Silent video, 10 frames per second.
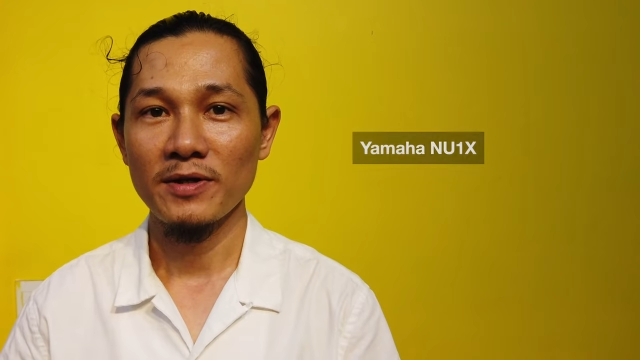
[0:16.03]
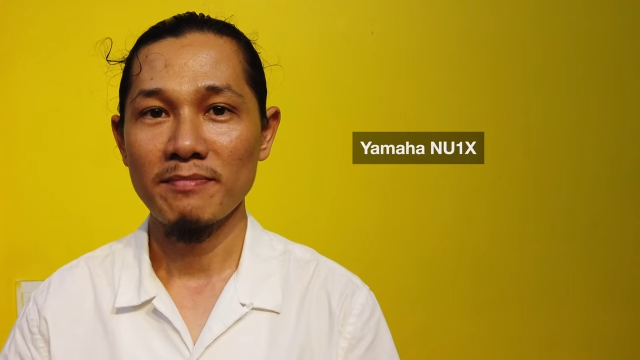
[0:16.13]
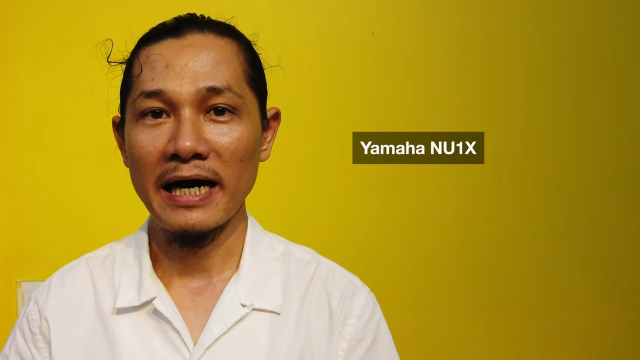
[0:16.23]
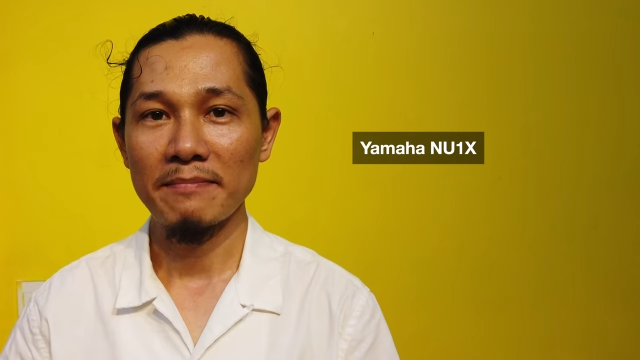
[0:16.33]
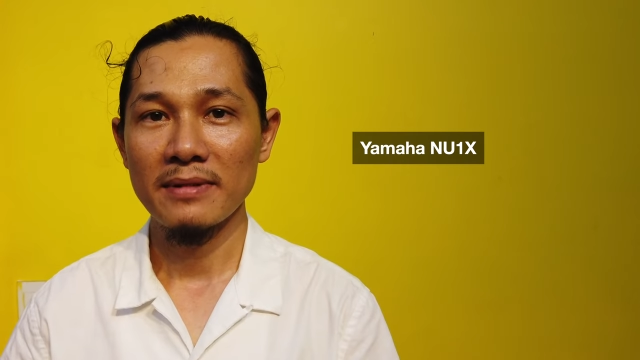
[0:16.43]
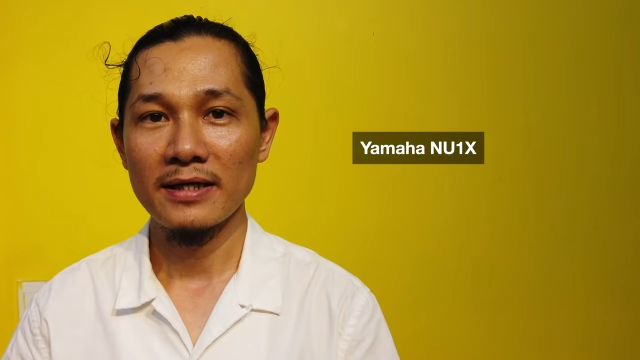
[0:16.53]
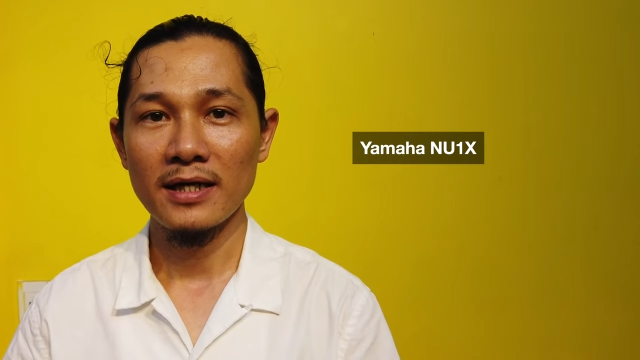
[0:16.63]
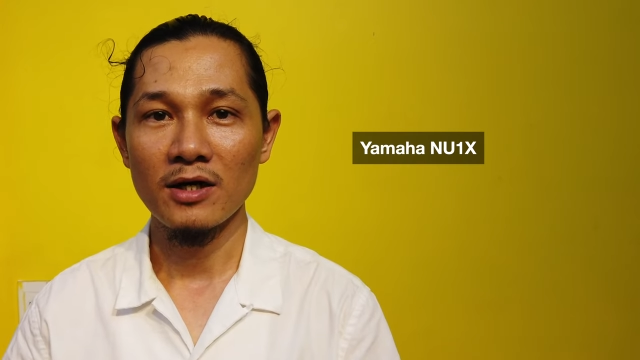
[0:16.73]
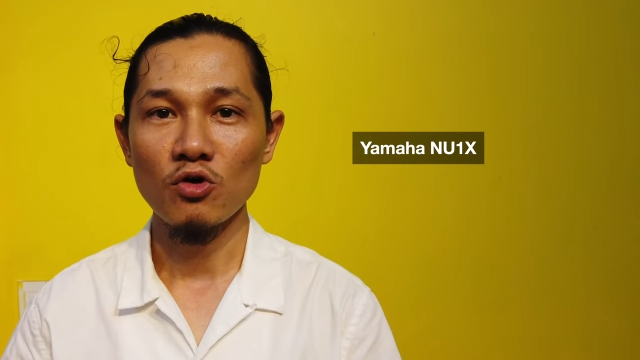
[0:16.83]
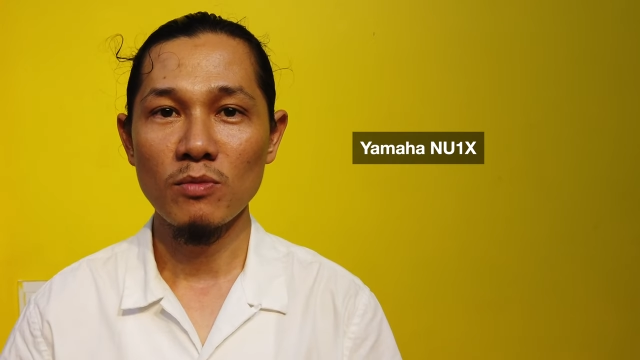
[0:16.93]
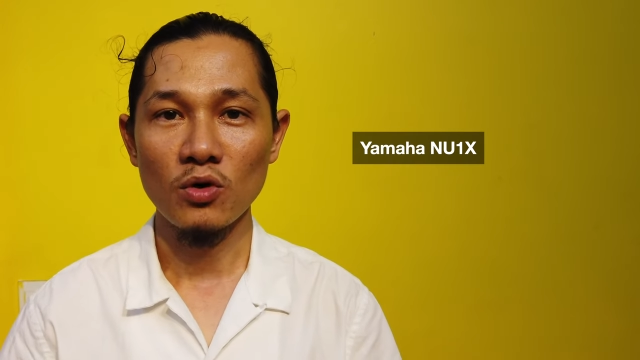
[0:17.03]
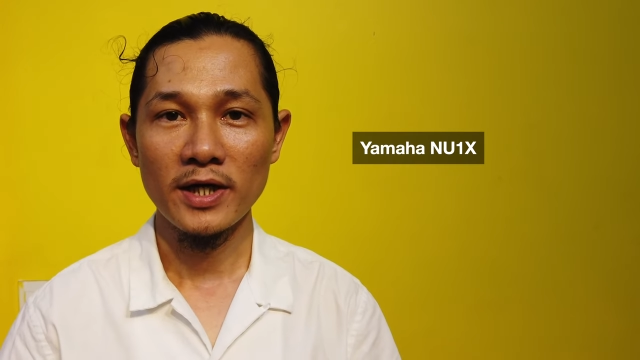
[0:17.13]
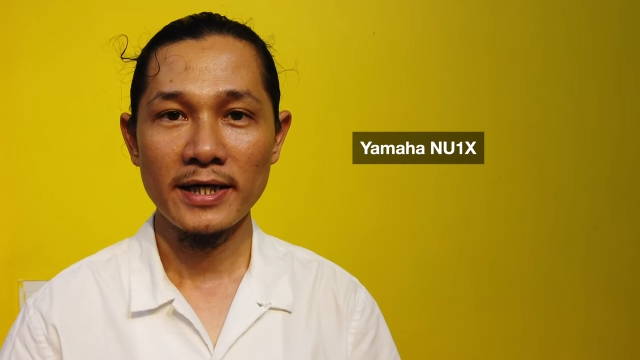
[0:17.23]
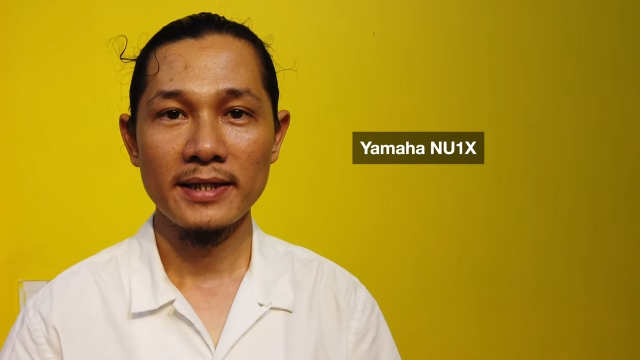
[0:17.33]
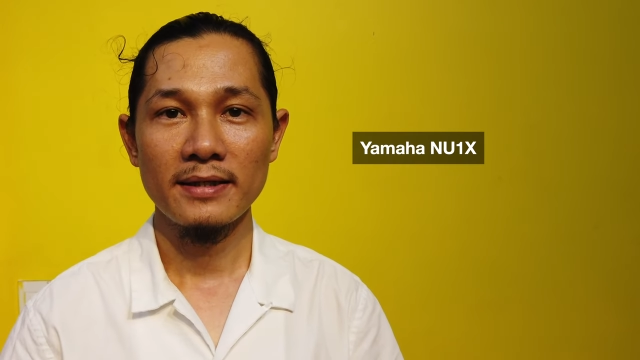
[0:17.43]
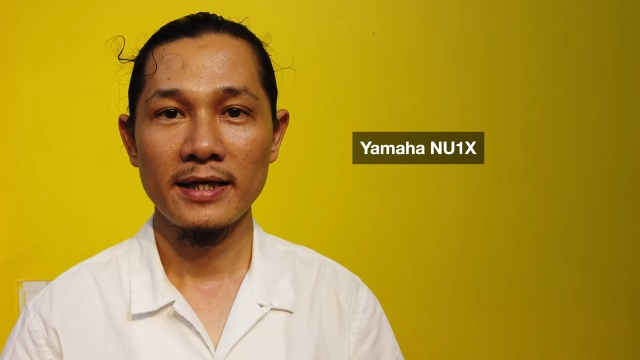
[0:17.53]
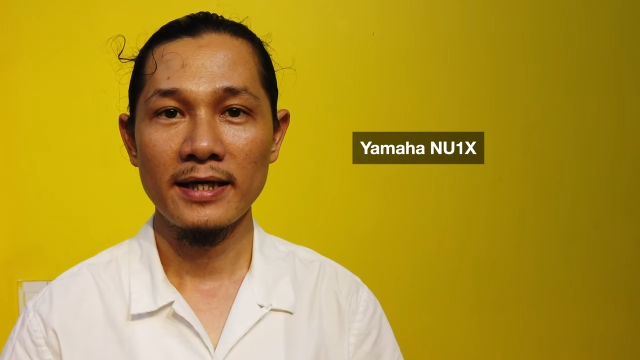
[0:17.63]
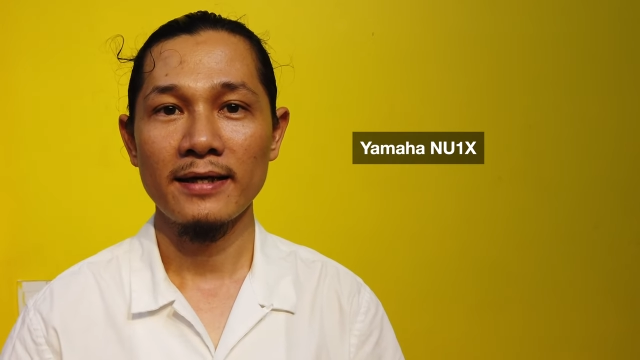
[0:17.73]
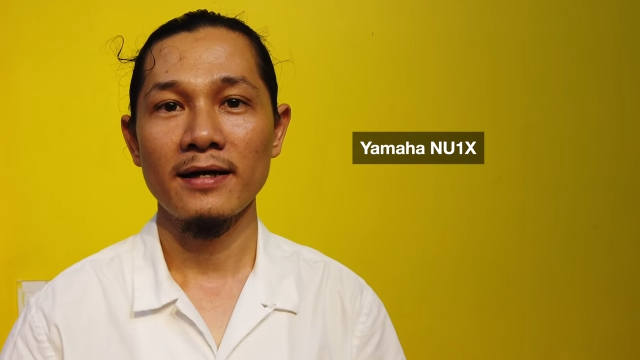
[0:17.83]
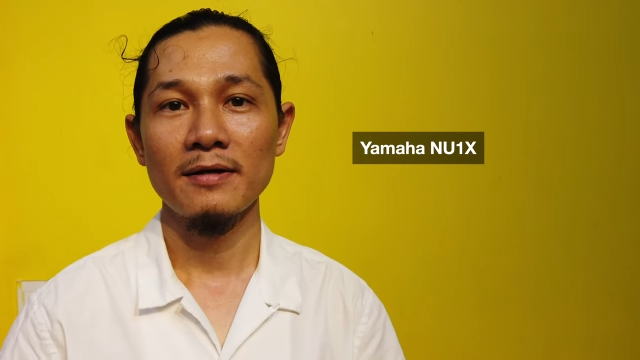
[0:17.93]
phiên bản mà NU1X
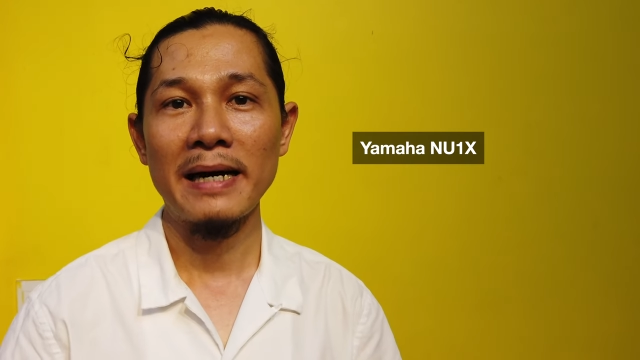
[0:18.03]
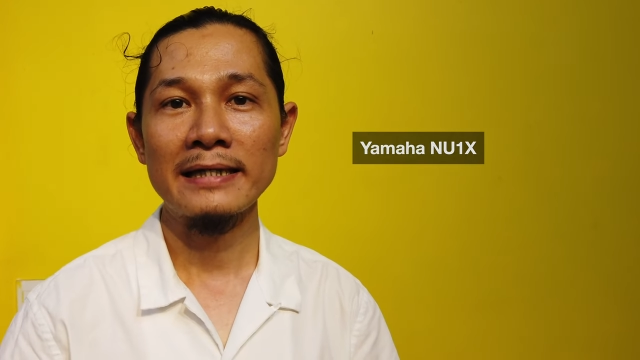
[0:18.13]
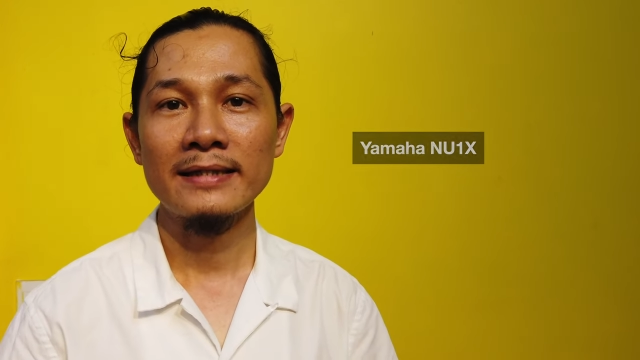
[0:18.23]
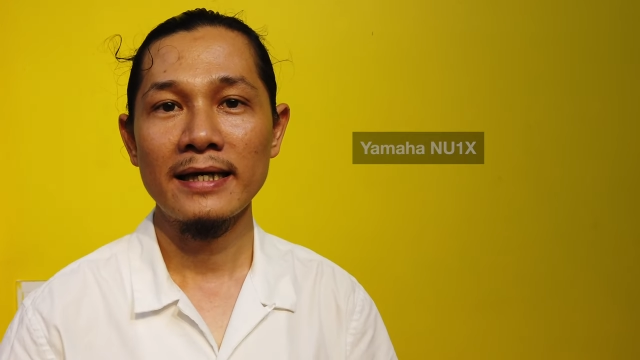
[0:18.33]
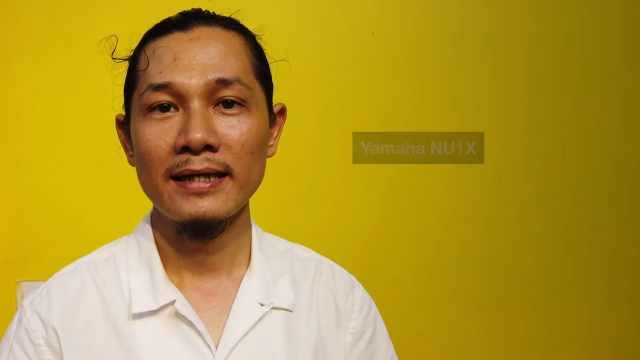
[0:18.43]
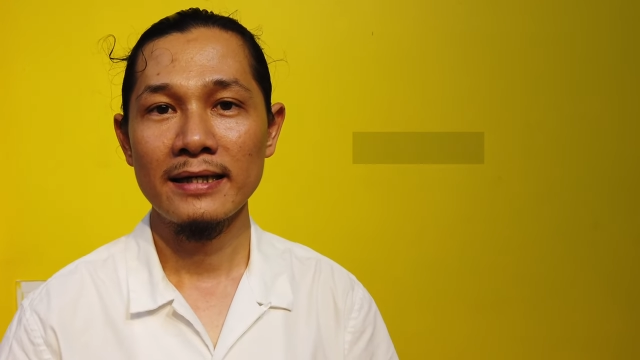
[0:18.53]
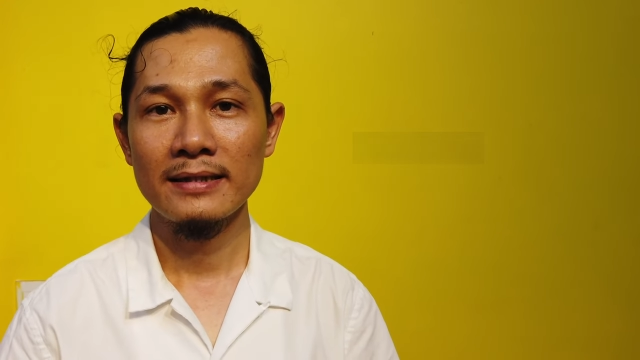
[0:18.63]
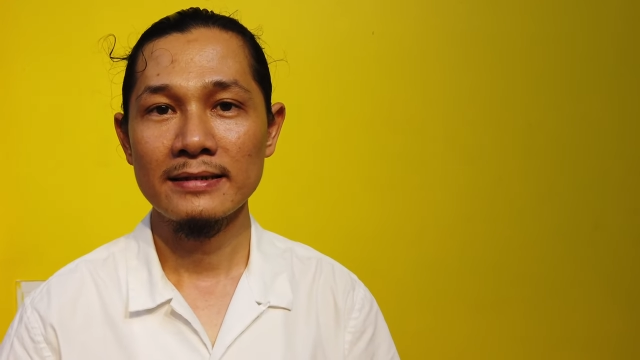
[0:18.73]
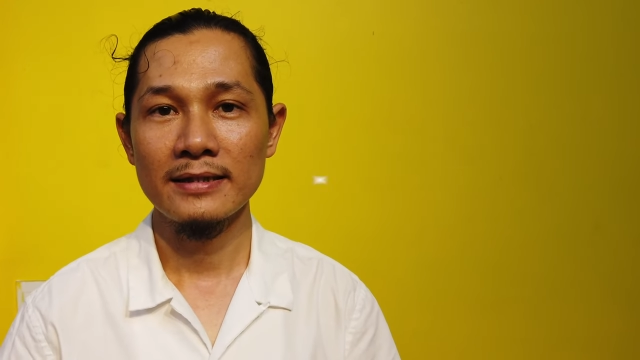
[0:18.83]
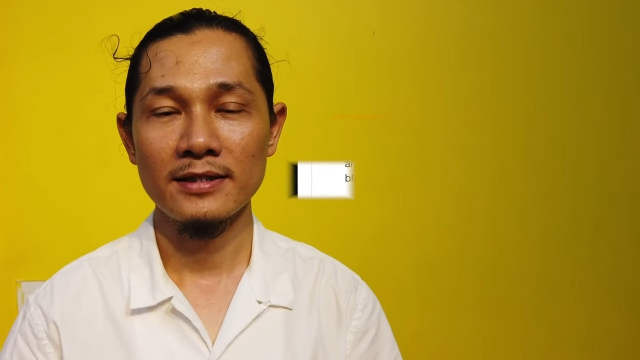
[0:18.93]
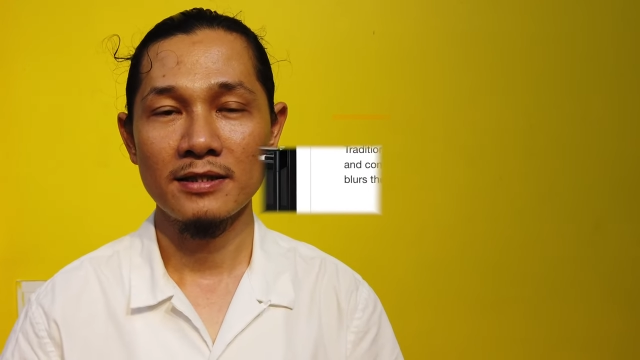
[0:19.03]
hiện thời bán trên thị